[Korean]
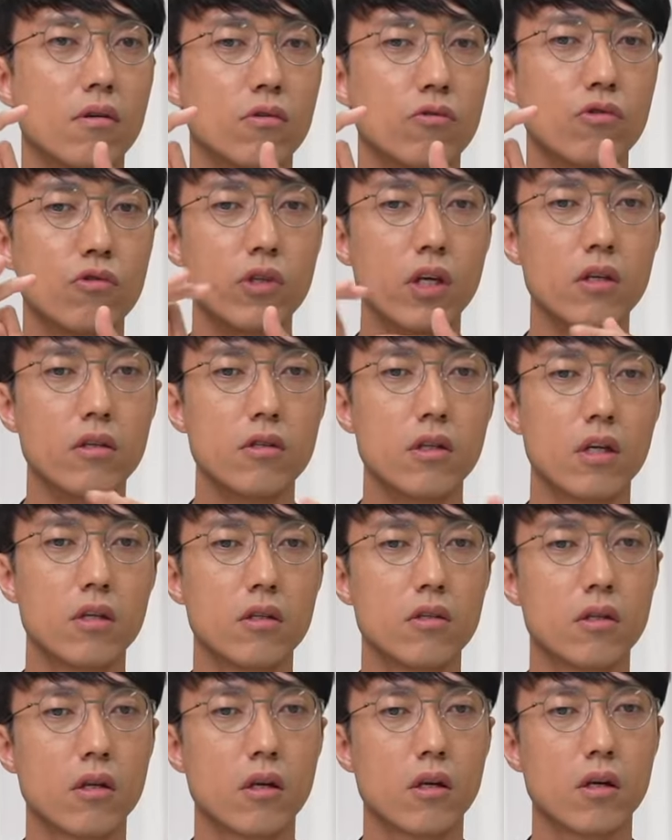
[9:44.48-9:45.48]

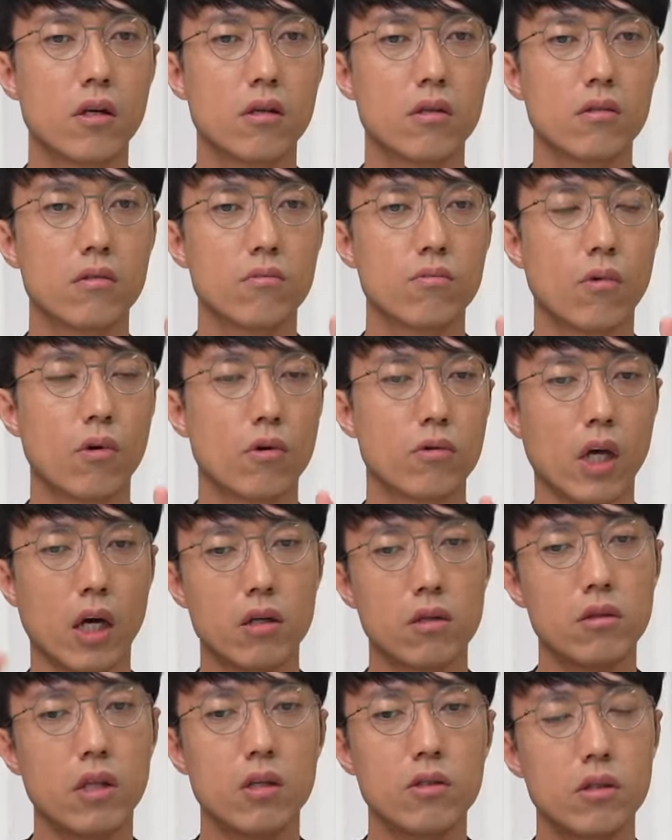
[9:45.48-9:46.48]
출퇴근하는데 뭐
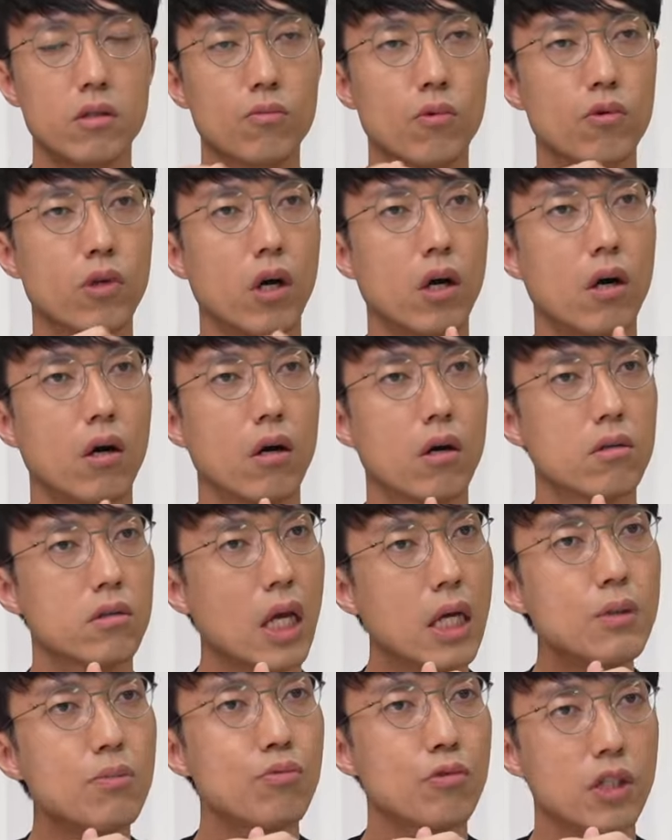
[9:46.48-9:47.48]
다른 단지보다
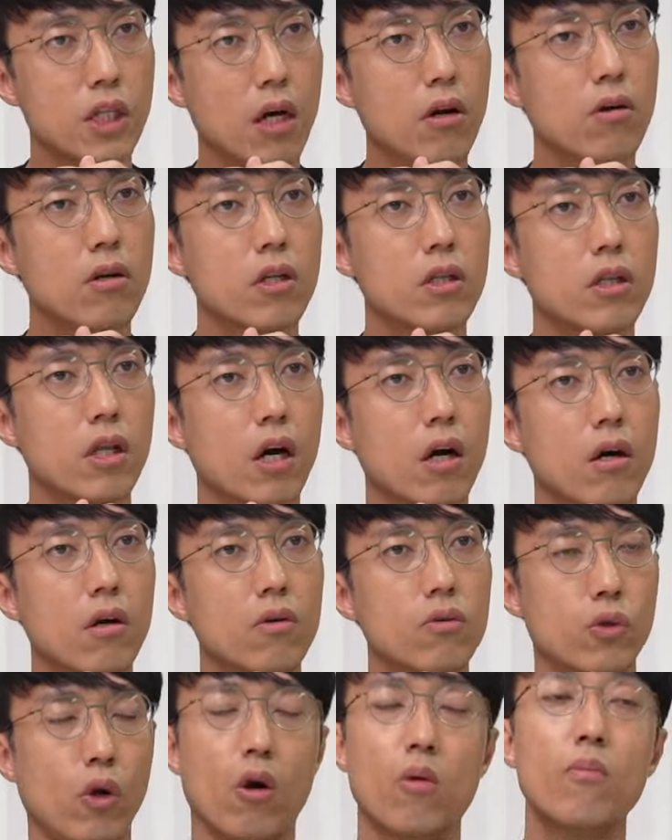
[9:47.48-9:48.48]
삼십 분 이상 걸린다?
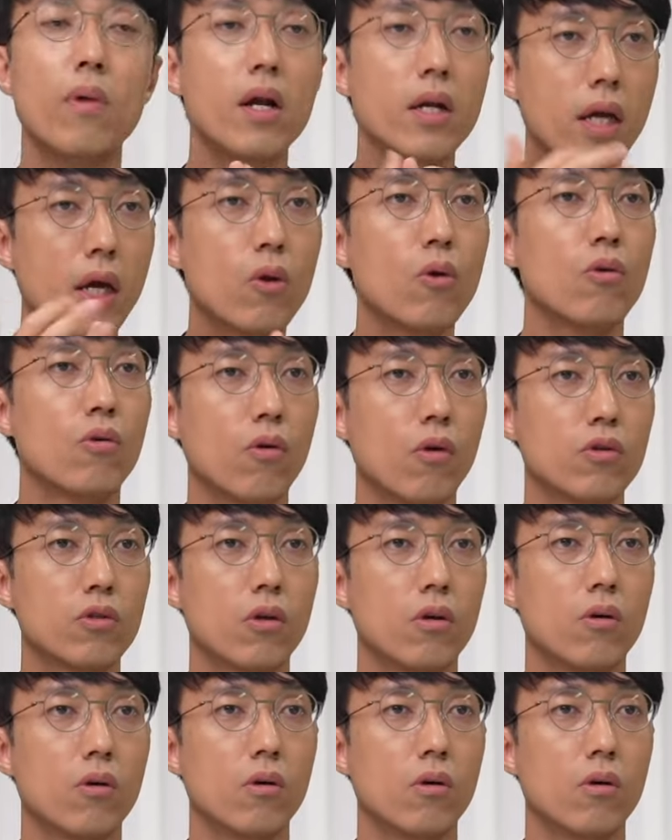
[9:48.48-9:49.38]
정말 괴로운 거죠.